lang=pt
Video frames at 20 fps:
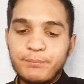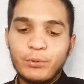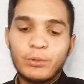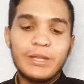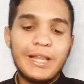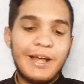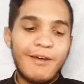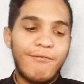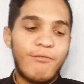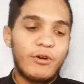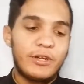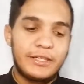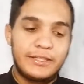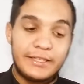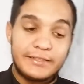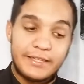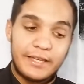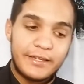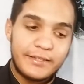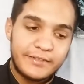pular fora
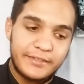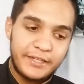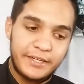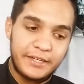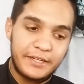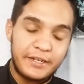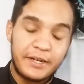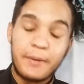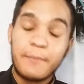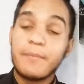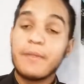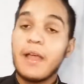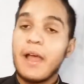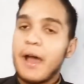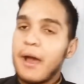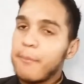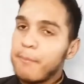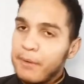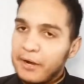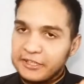dessa cerca,
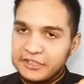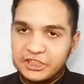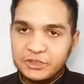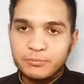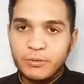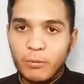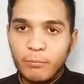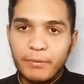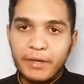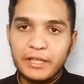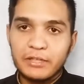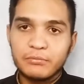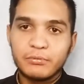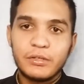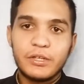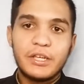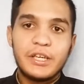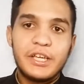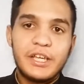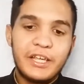a partir do momento
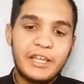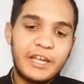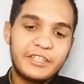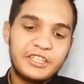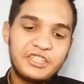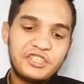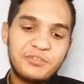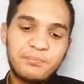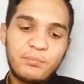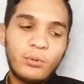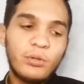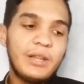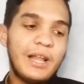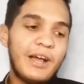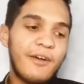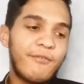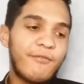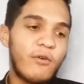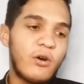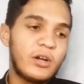que a gente
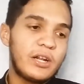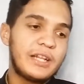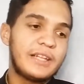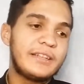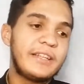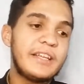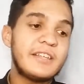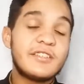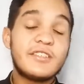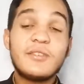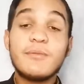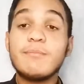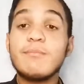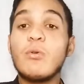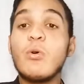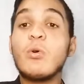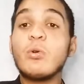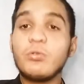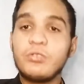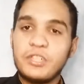pular fora desse
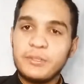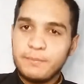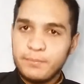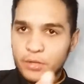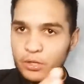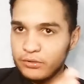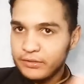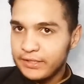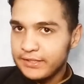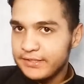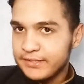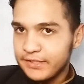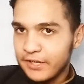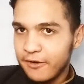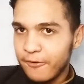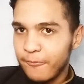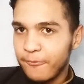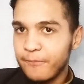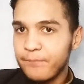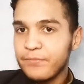muro de
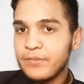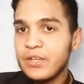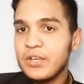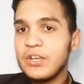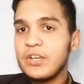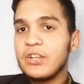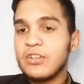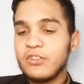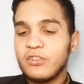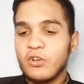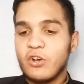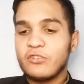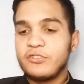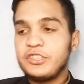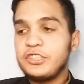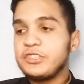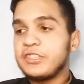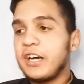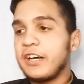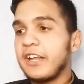proteção, nós
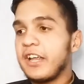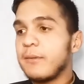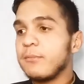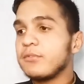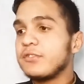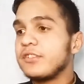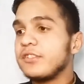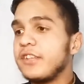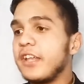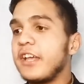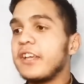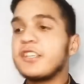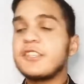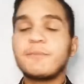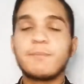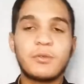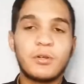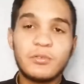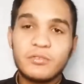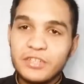estaremos
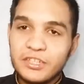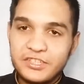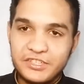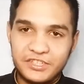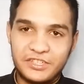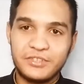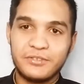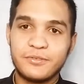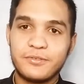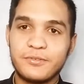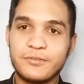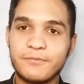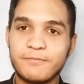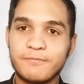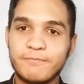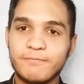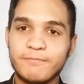desprotegidos.